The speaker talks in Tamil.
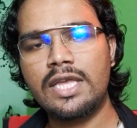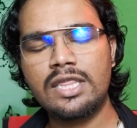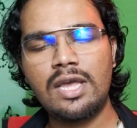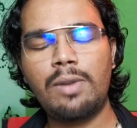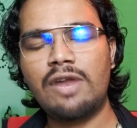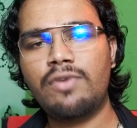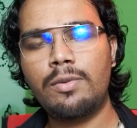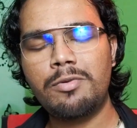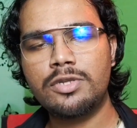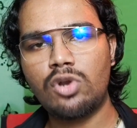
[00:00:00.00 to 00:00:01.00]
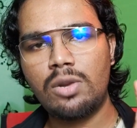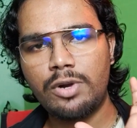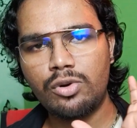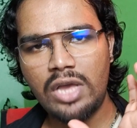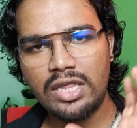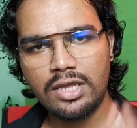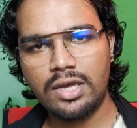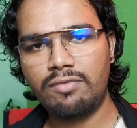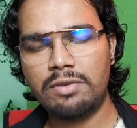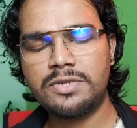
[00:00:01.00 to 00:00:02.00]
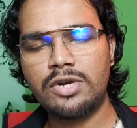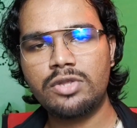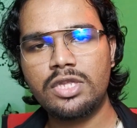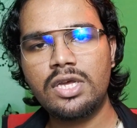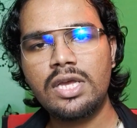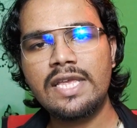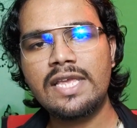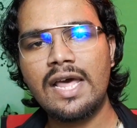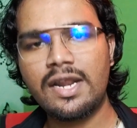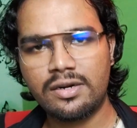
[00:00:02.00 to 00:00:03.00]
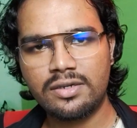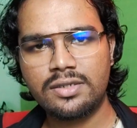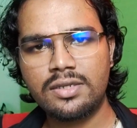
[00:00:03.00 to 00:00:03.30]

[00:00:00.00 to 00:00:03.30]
இந்தியா பிளாட்ஃபார்ம் அப்படின்னு சொல்லப்படக்கூடிய அந்த வெப்சைட் வந்து எரர்